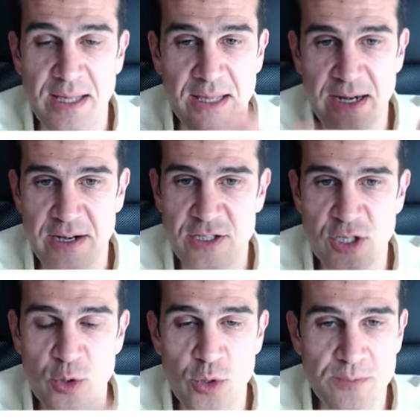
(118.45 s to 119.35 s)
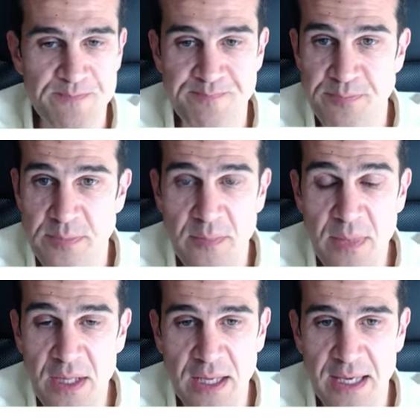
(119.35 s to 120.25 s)
Y el residuo
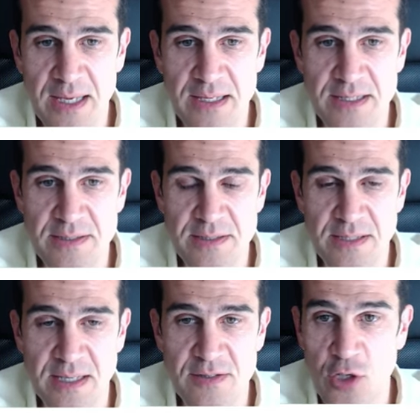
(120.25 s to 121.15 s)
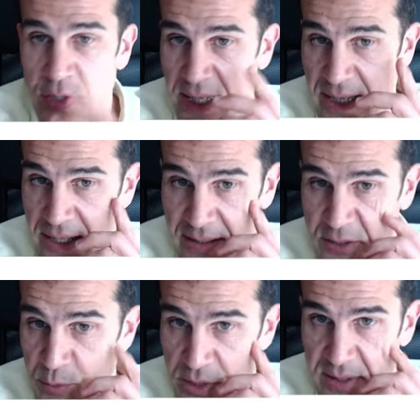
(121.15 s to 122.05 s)
es, lo que queda
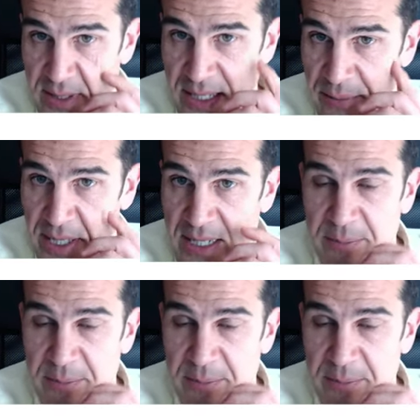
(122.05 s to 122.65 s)
después de haber